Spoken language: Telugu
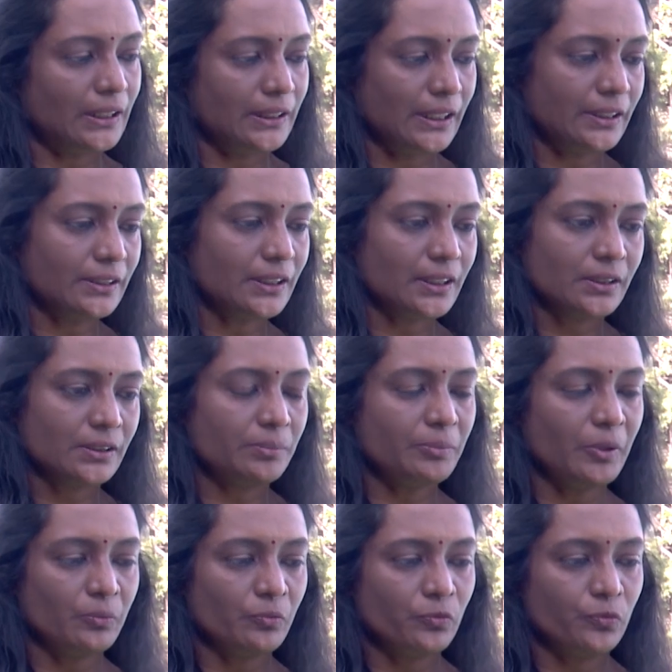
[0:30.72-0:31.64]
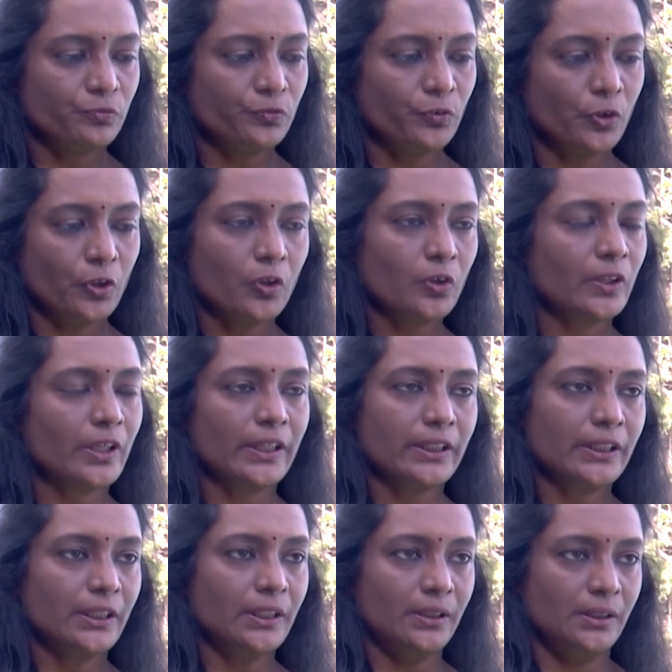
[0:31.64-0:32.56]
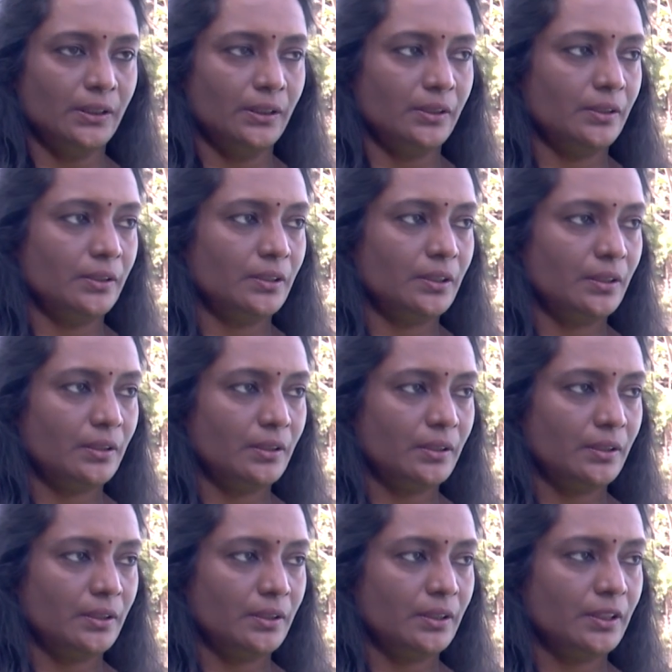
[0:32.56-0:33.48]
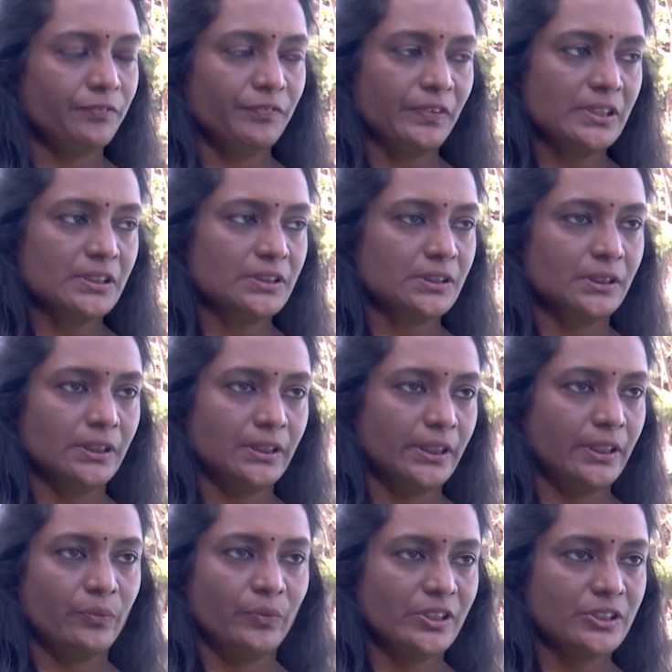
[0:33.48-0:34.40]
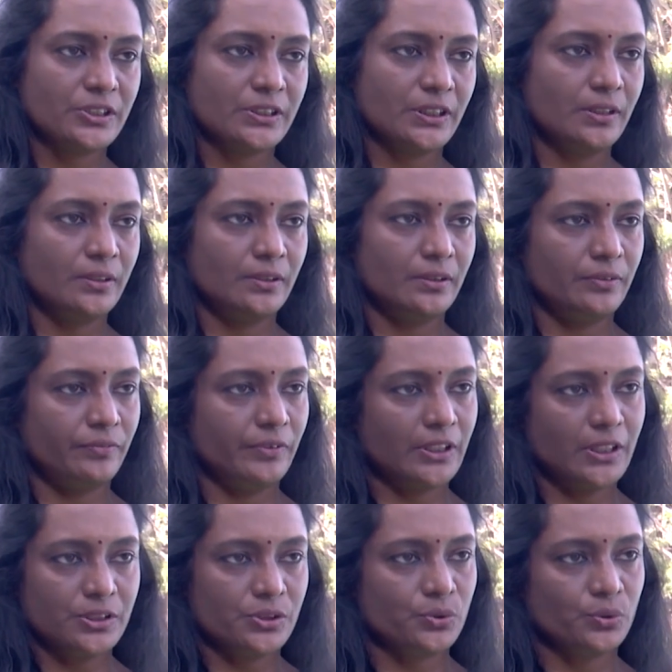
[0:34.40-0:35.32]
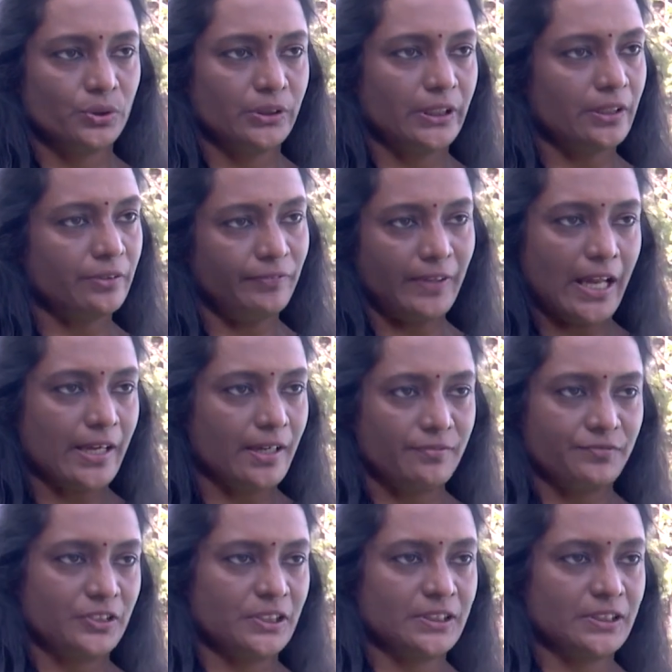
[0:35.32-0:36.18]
అది అయిన తర్వాత మేము ఫోర్ ఓ క్లాక్ కి డిఫెన్స్ అడ్వైజర్ వికాస్ సూద్ గారు ఫ్లాగ్ ఆఫ్